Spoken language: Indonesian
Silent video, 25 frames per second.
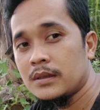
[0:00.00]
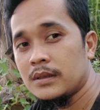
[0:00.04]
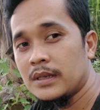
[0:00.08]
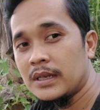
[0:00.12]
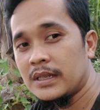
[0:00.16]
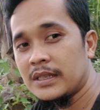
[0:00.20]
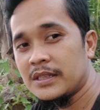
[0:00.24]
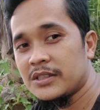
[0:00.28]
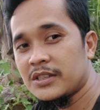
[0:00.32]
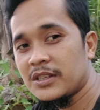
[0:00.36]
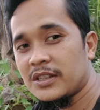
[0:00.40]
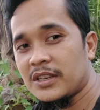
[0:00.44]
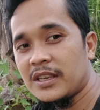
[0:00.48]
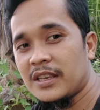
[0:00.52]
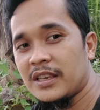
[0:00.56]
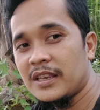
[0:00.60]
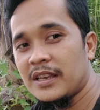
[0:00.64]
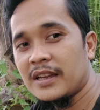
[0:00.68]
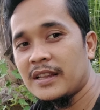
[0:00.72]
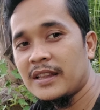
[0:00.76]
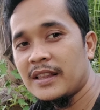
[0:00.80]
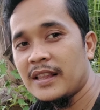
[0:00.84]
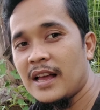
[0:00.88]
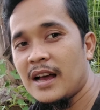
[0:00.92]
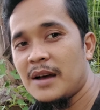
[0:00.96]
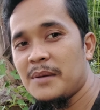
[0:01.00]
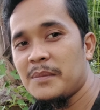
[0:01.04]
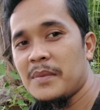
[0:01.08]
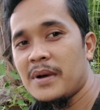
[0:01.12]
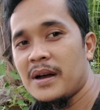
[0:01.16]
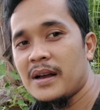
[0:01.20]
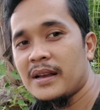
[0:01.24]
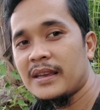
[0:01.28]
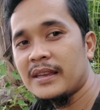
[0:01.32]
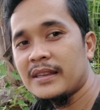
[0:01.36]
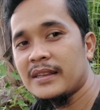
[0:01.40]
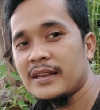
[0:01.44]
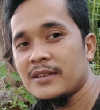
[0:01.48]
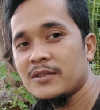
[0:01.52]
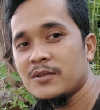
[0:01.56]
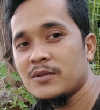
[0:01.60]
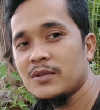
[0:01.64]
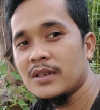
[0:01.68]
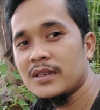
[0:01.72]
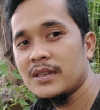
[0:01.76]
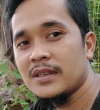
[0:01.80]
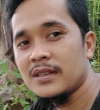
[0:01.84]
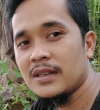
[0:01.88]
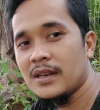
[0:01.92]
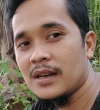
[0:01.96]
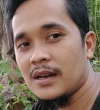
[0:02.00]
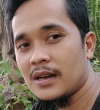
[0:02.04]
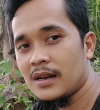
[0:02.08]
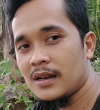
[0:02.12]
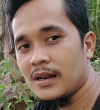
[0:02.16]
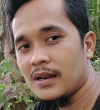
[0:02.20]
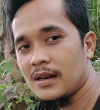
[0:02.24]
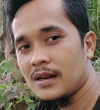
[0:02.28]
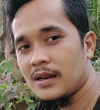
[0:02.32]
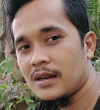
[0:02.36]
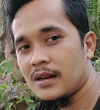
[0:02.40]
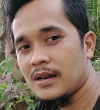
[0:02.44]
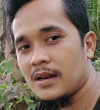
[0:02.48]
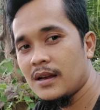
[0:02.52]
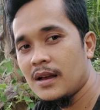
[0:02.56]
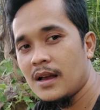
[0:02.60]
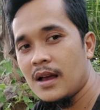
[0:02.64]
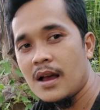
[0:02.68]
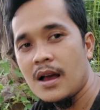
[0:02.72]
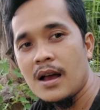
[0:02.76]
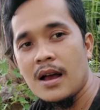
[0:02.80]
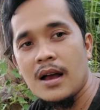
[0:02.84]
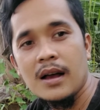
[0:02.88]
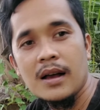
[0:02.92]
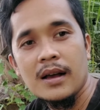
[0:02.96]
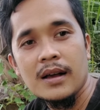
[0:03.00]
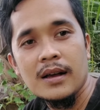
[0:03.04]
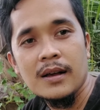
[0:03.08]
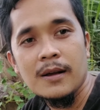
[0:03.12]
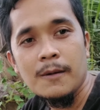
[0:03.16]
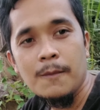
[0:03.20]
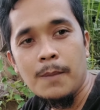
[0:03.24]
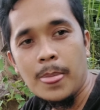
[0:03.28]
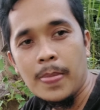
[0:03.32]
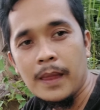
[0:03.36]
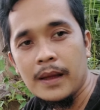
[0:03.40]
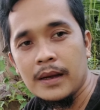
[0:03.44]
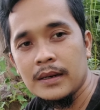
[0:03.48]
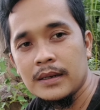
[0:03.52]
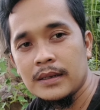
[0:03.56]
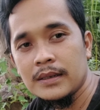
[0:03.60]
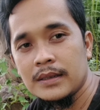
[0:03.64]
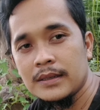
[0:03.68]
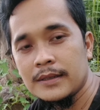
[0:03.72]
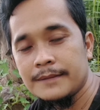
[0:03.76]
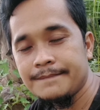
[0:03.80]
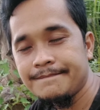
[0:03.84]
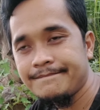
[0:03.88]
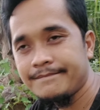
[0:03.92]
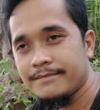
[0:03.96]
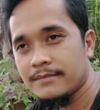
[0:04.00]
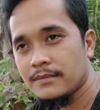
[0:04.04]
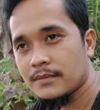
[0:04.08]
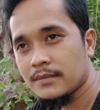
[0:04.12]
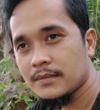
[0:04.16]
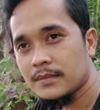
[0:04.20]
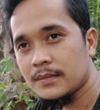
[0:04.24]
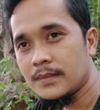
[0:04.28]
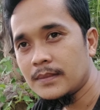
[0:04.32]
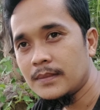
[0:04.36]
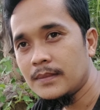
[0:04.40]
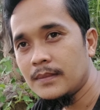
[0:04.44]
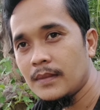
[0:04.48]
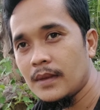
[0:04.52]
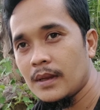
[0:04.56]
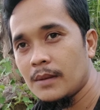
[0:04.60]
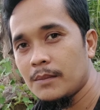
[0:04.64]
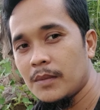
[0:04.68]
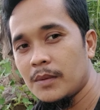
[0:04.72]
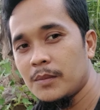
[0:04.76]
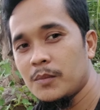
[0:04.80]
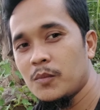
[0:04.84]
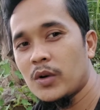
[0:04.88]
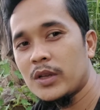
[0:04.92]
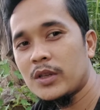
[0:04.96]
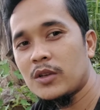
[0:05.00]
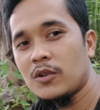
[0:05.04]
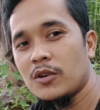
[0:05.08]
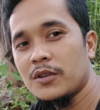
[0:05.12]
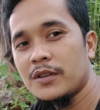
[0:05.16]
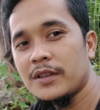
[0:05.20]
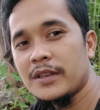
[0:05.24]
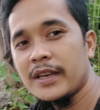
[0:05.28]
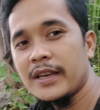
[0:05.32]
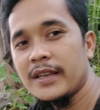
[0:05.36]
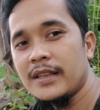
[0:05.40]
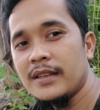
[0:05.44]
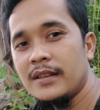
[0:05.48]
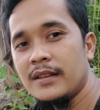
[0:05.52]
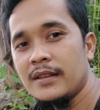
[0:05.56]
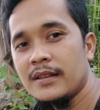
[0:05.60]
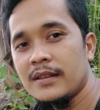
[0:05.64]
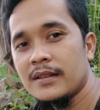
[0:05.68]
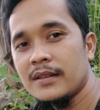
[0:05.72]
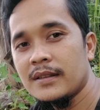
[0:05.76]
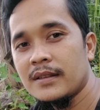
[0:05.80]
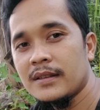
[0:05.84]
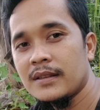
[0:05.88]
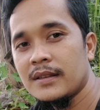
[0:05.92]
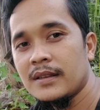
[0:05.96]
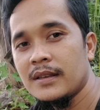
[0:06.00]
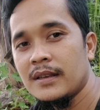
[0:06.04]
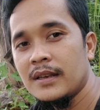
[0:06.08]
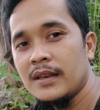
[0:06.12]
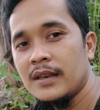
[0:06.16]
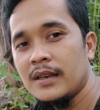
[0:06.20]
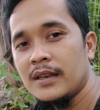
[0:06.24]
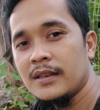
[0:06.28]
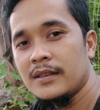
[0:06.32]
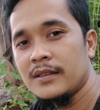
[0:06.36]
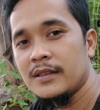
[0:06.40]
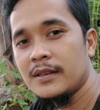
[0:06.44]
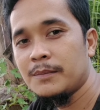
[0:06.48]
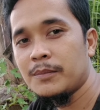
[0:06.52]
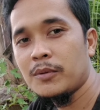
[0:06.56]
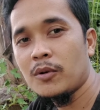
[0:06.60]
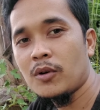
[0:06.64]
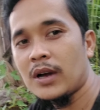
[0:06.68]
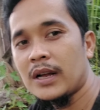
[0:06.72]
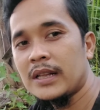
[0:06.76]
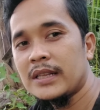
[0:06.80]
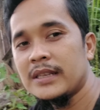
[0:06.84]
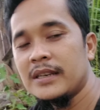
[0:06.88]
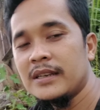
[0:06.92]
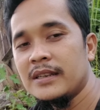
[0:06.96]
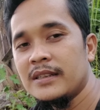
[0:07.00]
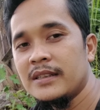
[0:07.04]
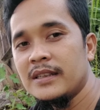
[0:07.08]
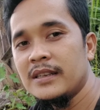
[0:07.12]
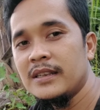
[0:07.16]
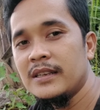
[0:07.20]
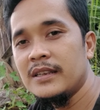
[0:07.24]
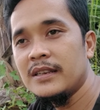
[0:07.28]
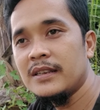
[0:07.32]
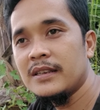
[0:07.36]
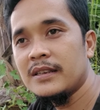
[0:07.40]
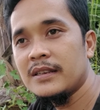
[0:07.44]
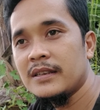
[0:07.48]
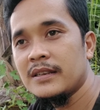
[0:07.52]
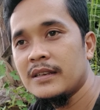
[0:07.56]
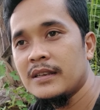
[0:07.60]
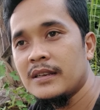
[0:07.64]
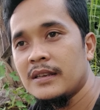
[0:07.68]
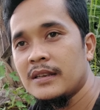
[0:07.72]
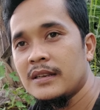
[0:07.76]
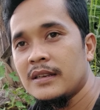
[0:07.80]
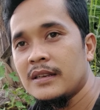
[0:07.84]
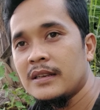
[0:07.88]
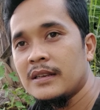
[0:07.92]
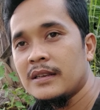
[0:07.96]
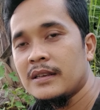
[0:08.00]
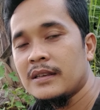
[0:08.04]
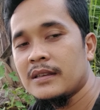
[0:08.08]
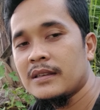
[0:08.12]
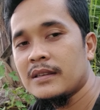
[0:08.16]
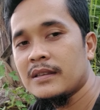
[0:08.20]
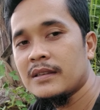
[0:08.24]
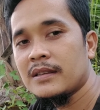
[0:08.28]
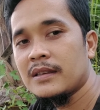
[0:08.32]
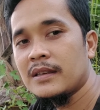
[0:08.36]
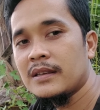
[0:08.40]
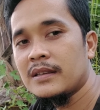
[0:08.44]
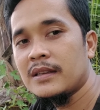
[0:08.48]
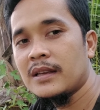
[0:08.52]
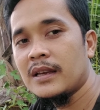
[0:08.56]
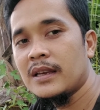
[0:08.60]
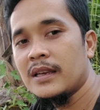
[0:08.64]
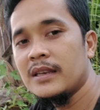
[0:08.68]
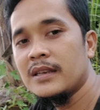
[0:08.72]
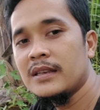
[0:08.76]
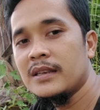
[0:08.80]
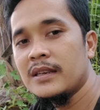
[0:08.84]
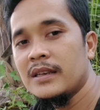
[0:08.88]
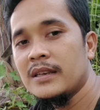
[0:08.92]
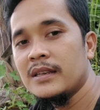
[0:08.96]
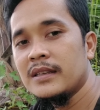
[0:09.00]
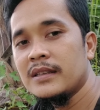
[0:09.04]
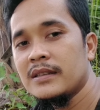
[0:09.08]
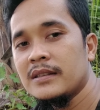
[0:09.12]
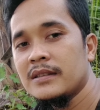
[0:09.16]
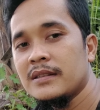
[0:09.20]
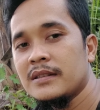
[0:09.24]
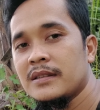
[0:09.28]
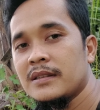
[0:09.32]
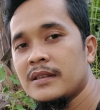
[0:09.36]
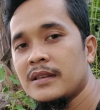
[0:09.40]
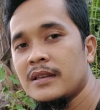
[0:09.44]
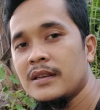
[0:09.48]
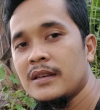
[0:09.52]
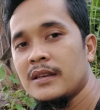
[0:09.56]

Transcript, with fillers: jadi sekian lama kita sudah tidak uh, membuat konten di vlog kali ini kita ingin